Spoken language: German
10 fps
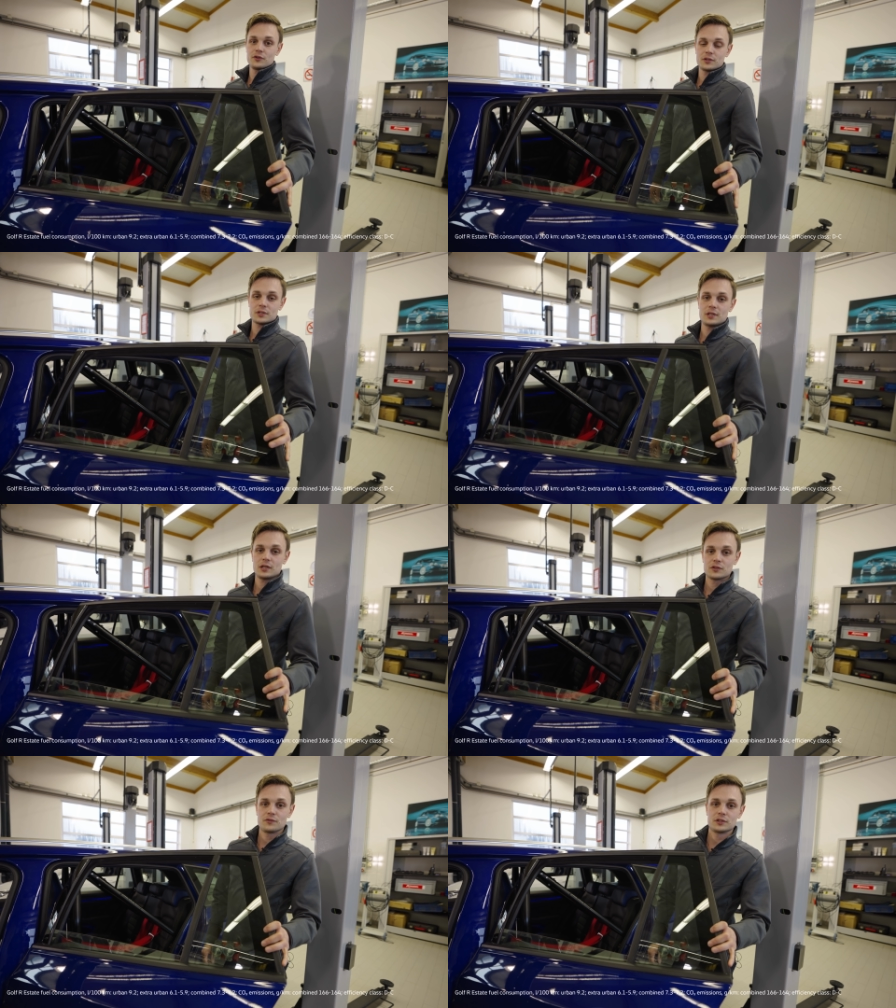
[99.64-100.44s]
uns
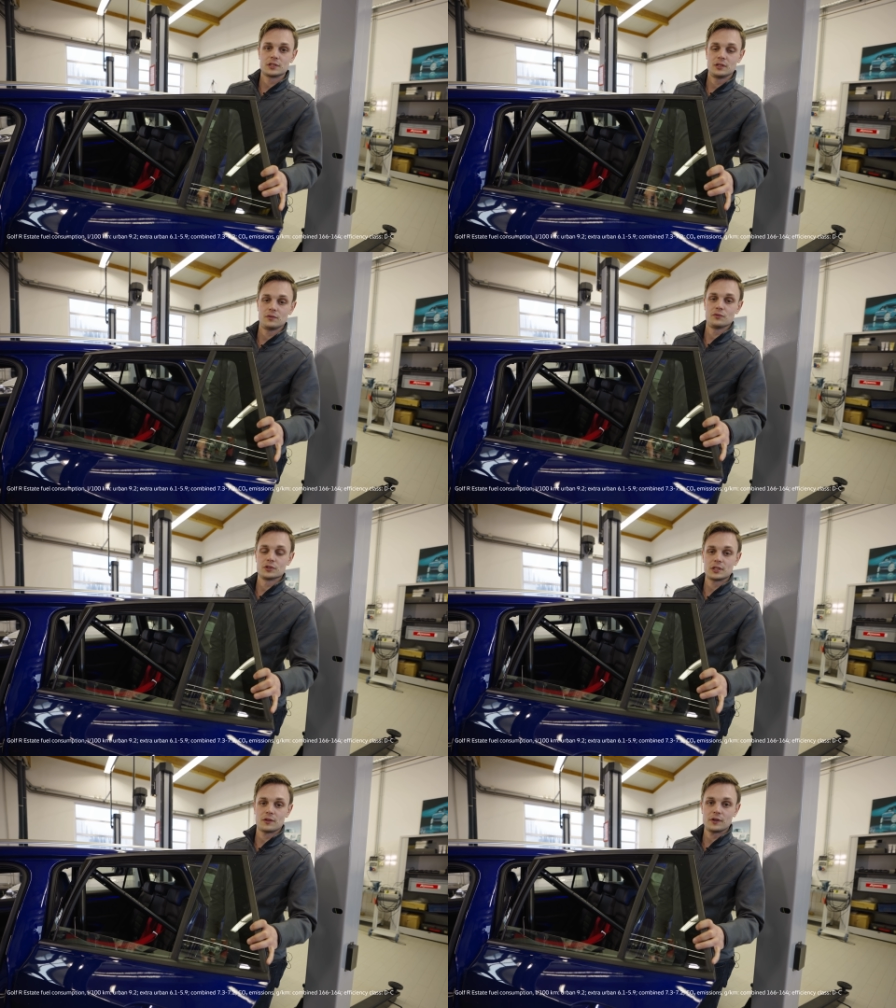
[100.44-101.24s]
nachzuvollziehen, wo
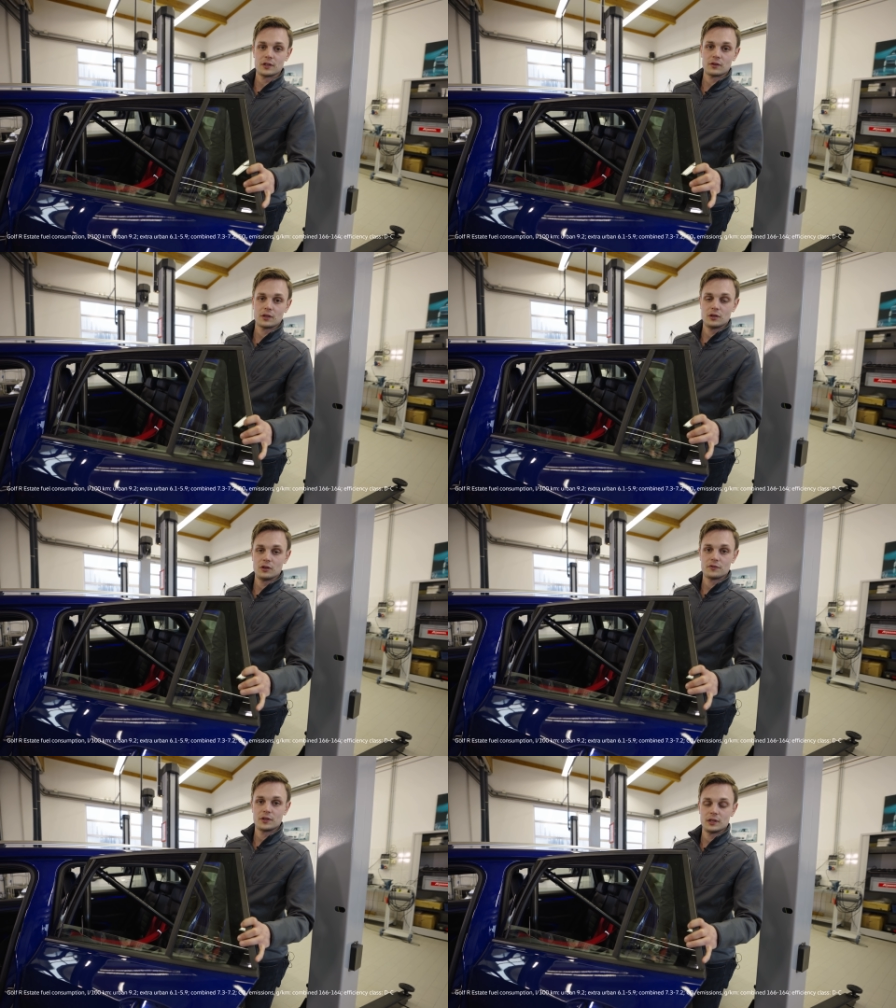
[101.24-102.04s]
sich das Fahrzeug genau
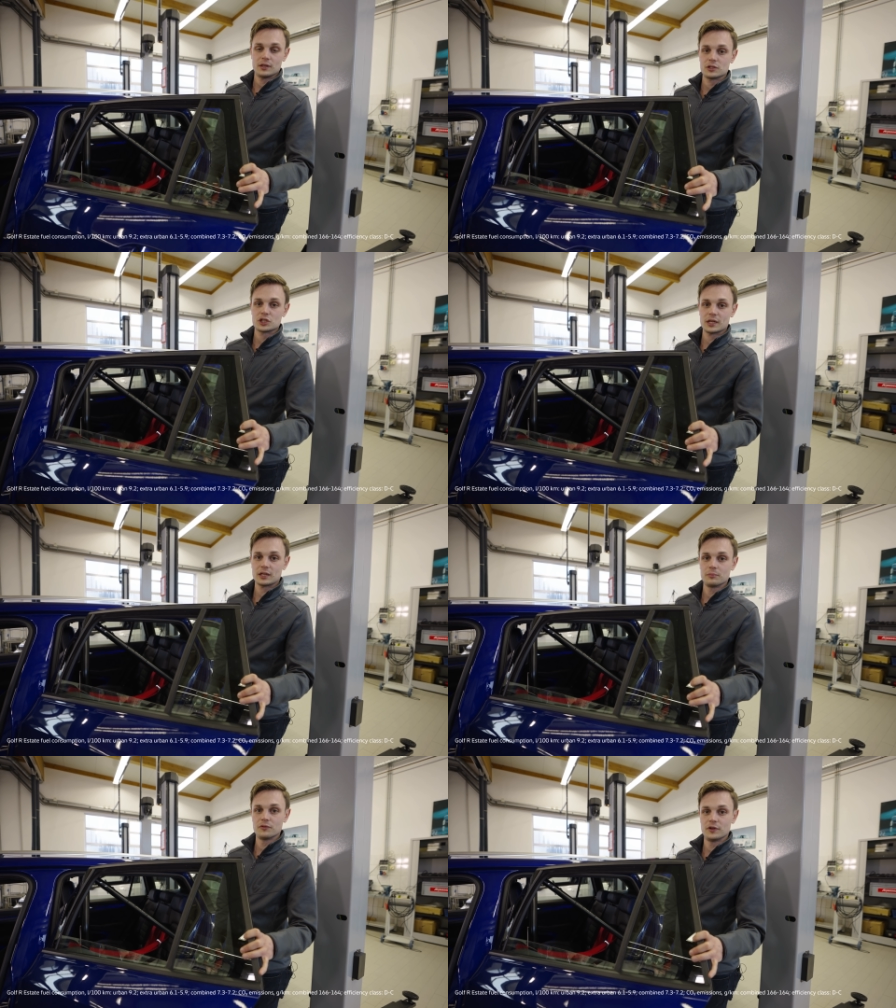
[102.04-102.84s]
auf der
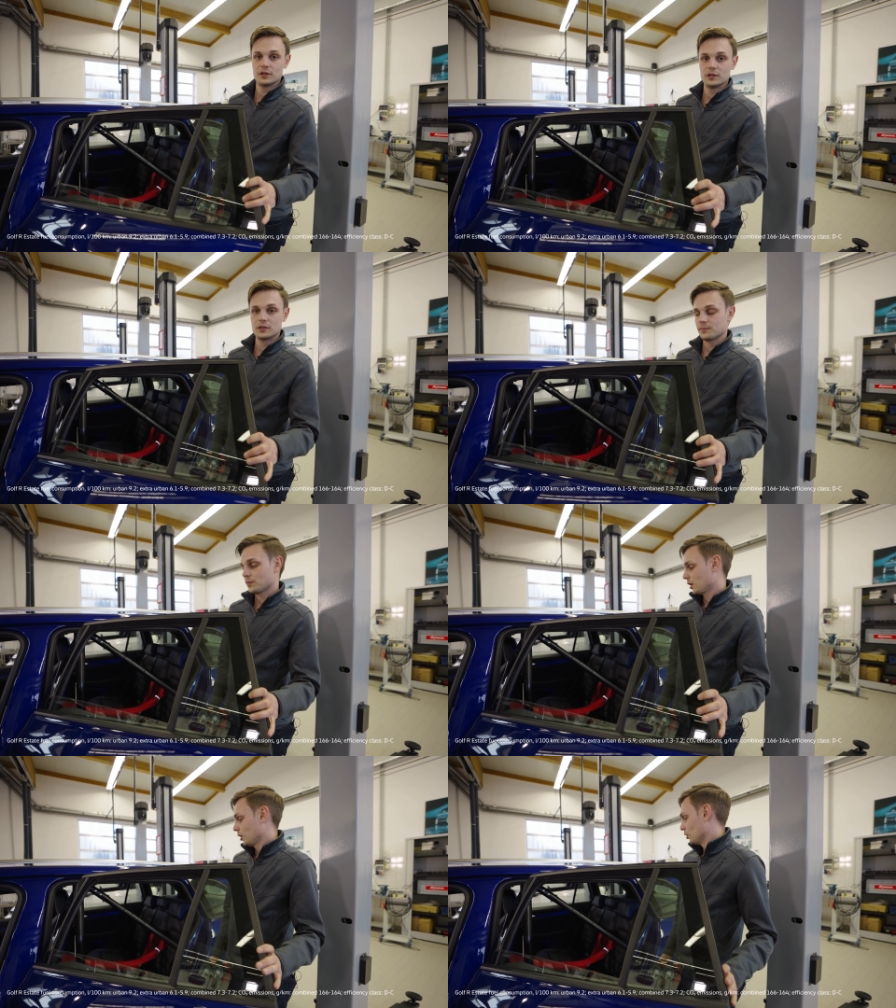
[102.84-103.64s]
Strecke befindet.
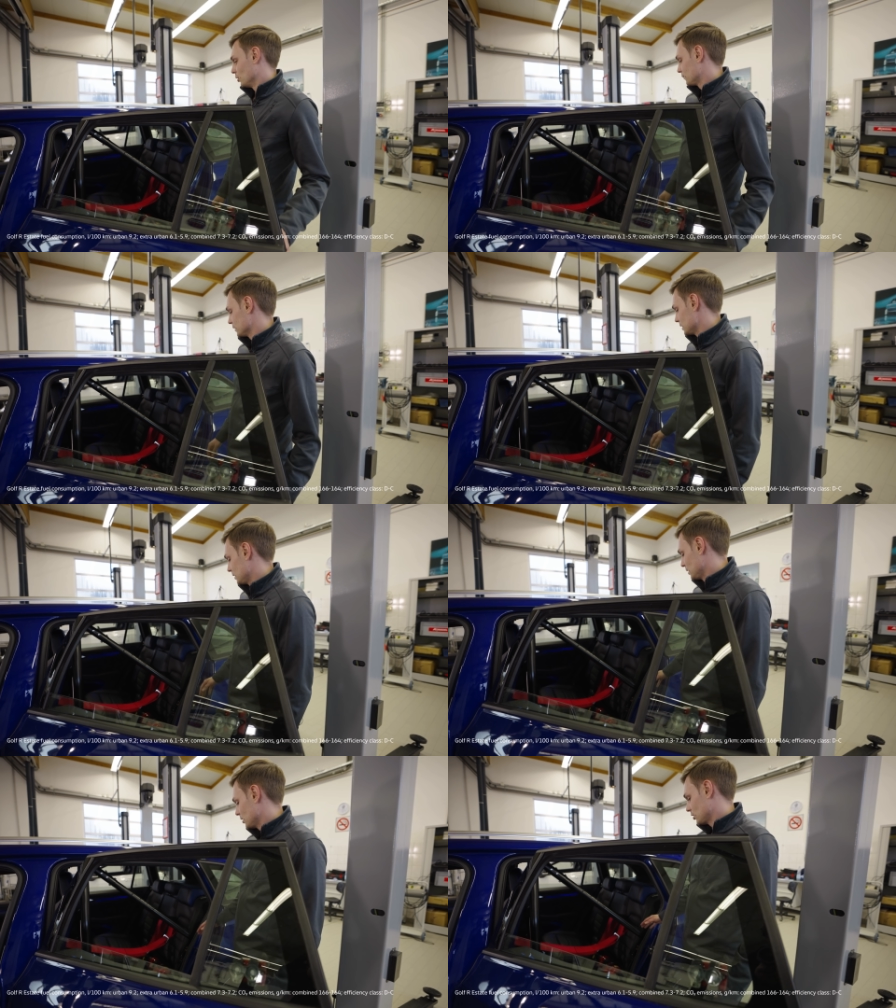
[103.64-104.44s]
Und wir sehen
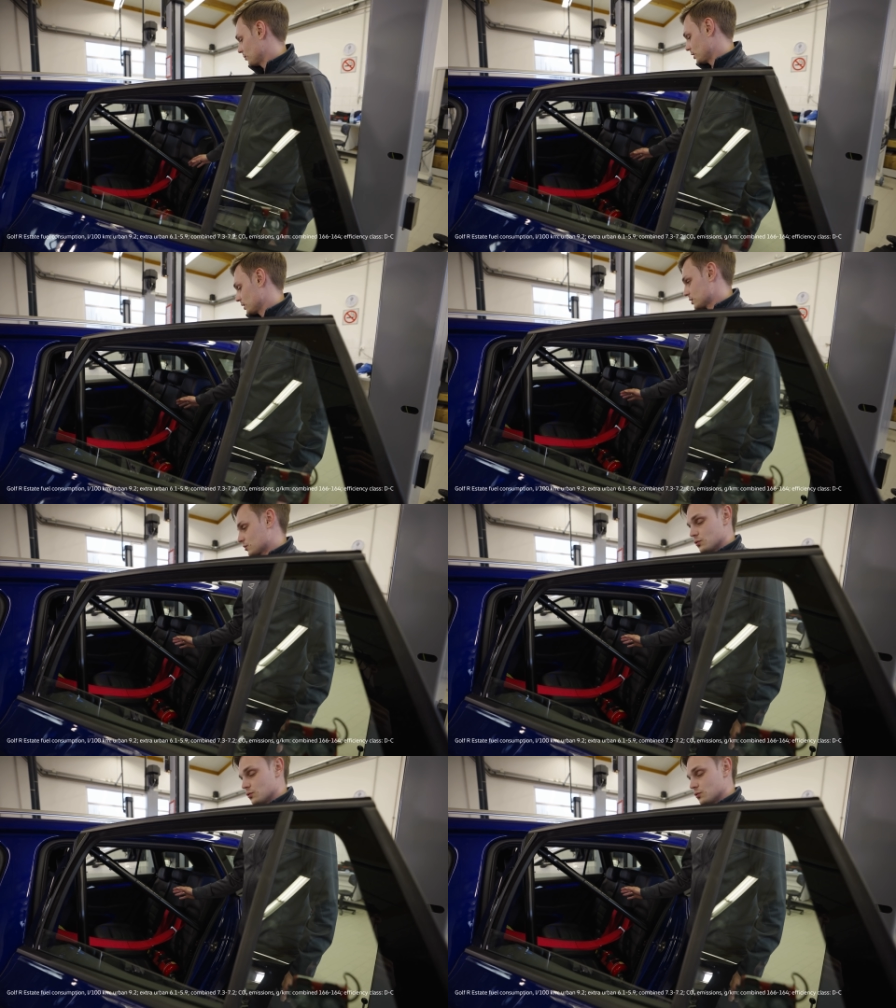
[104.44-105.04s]
hier auch nochmal ganz